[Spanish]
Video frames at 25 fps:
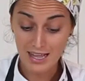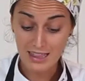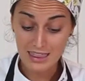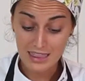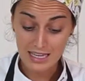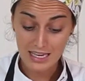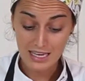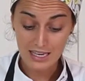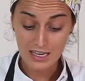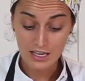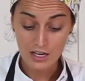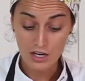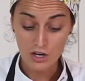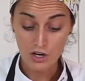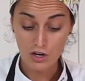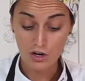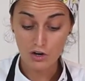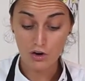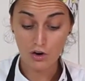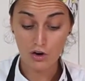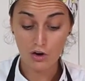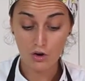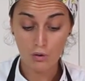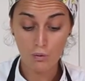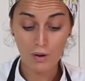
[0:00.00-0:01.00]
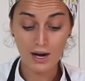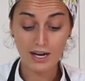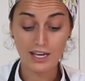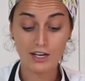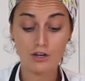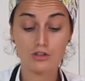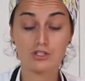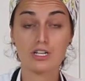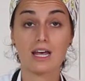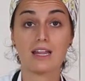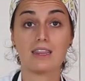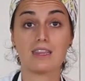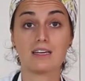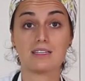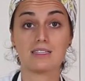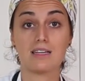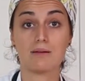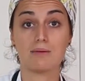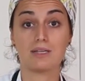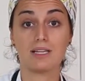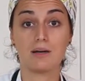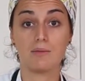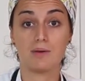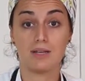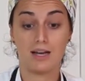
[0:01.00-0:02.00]
C, con lo cual, ¿qué nos hace esta
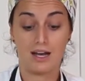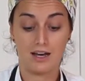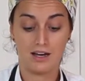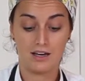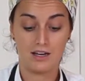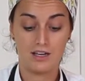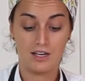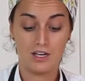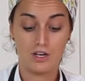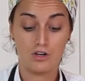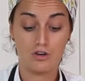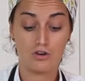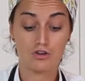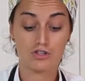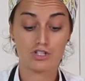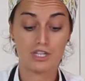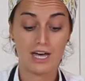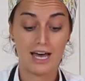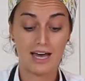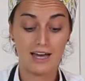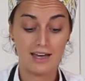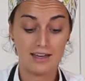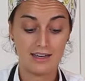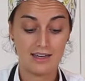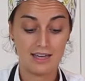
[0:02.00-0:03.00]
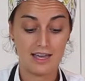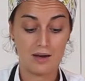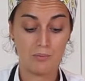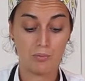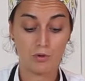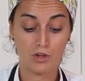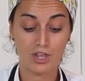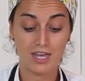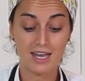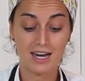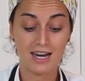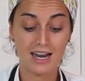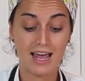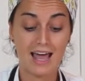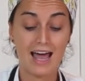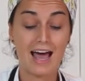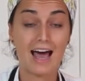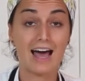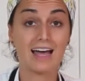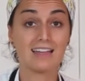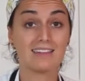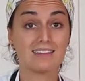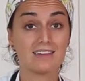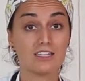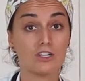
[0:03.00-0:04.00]
vitamina? Nos da el poder
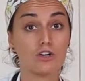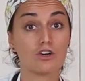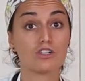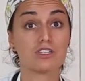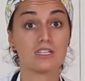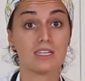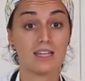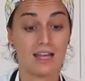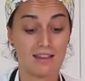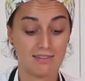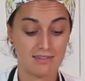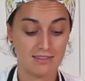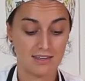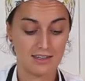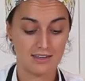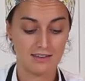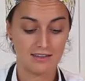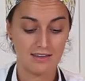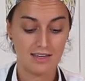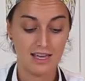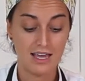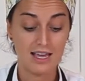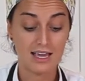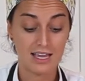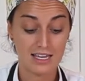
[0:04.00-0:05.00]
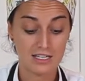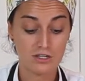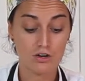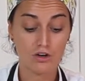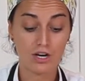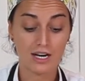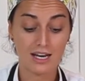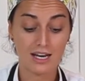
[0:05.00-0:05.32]
antioxidante, que es lo que